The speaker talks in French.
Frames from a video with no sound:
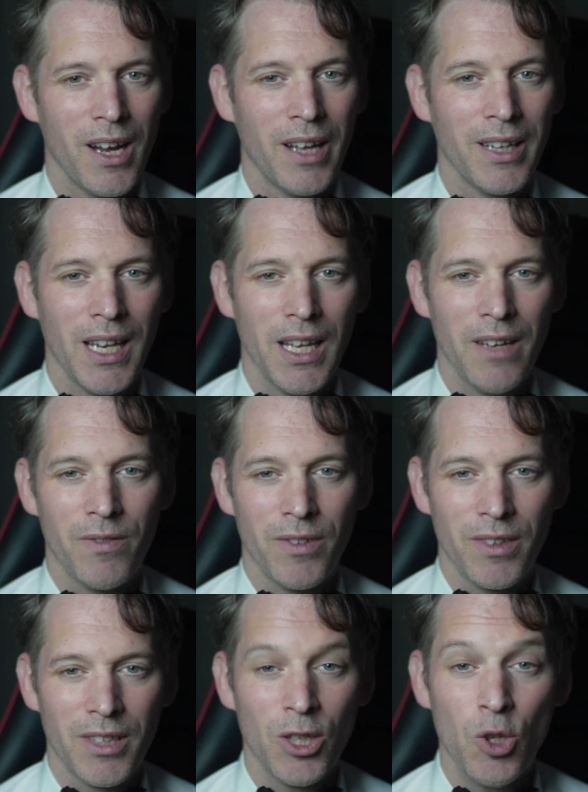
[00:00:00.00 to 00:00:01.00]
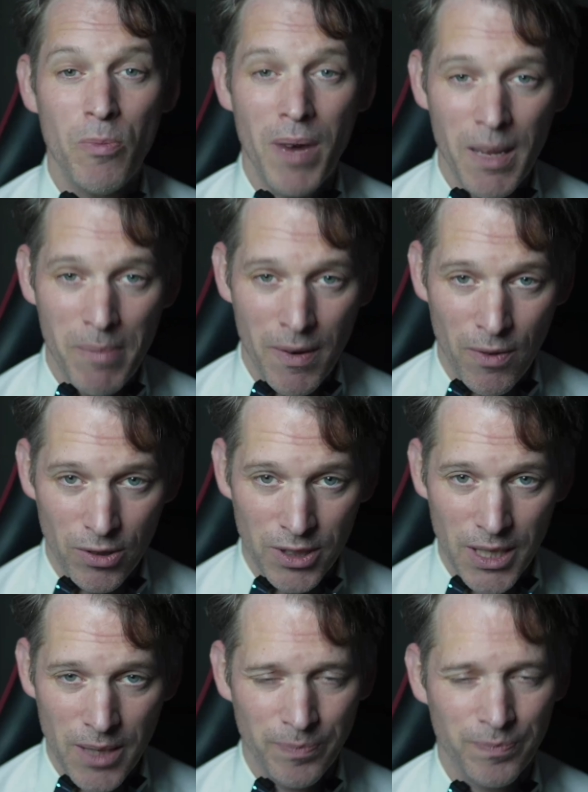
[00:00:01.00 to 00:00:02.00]
un élève qui ne parlait pas
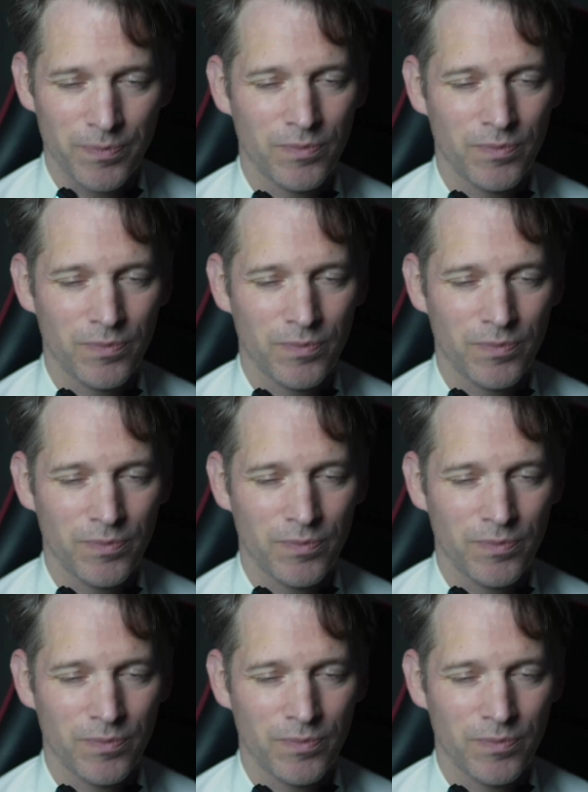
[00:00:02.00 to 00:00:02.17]
français